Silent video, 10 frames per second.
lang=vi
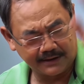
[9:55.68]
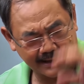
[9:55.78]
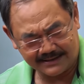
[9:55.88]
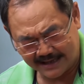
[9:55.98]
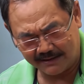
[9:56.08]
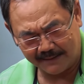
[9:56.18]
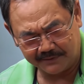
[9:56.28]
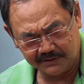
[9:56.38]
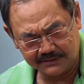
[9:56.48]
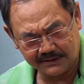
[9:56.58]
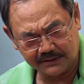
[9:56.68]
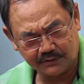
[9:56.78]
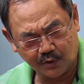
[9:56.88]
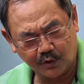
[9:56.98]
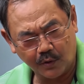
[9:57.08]
vô ra sao làm nước cho,
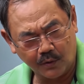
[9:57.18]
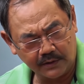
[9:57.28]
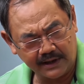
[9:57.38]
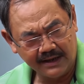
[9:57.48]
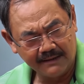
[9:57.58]
cho cô uống đi